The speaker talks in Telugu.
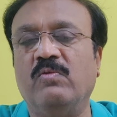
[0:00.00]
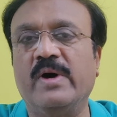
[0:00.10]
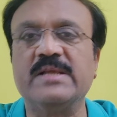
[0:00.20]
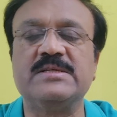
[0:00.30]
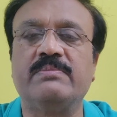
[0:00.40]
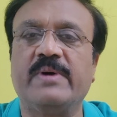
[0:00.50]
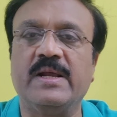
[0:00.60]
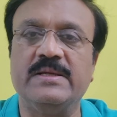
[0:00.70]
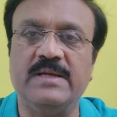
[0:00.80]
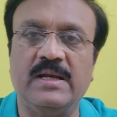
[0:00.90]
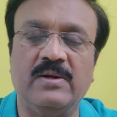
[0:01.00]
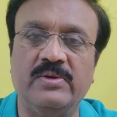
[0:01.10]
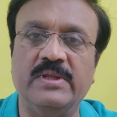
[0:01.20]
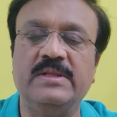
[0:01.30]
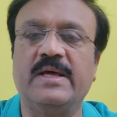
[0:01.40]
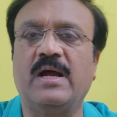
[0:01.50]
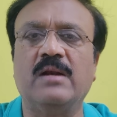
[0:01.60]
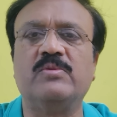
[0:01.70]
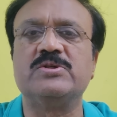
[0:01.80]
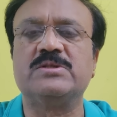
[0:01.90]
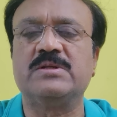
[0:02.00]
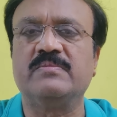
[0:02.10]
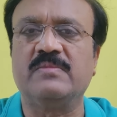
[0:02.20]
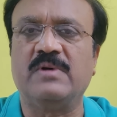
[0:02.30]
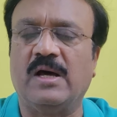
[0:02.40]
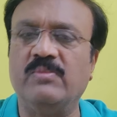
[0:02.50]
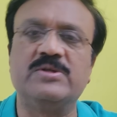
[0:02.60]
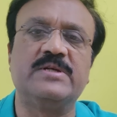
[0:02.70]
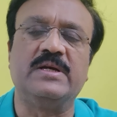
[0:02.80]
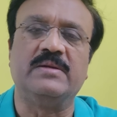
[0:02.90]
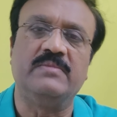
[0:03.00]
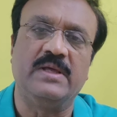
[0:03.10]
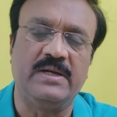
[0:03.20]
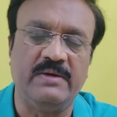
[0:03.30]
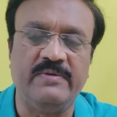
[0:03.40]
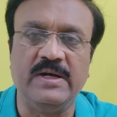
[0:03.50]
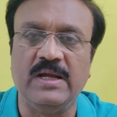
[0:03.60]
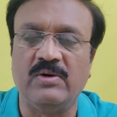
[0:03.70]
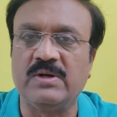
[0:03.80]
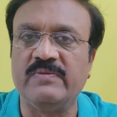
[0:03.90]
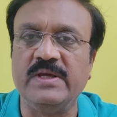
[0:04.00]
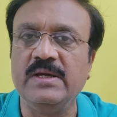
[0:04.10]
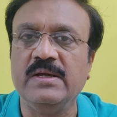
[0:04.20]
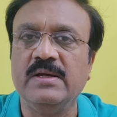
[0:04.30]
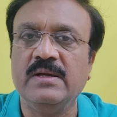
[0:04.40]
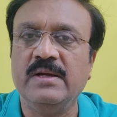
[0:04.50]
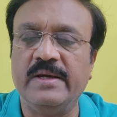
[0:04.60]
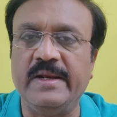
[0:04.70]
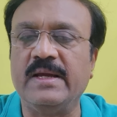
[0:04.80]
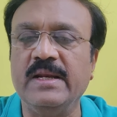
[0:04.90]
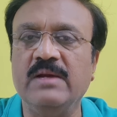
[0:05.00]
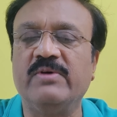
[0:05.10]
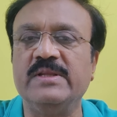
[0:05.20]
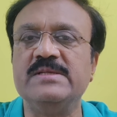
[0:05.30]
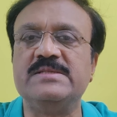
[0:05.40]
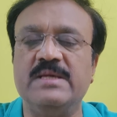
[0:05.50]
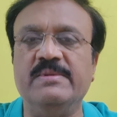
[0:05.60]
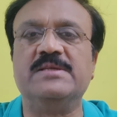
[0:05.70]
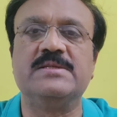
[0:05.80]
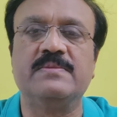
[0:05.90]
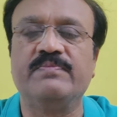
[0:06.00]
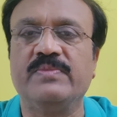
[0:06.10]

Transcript: వరుస పరాజయాల్లో ఉంది దే ఆర్ ఆల్మోస్ట్ ఆల్మోస్ట్ అండ్ దే ఆర్ డెఫినెట్లీ అవుట్ ఆఫ్ ది రికనింగ్ ఫర్ ది సెమీస్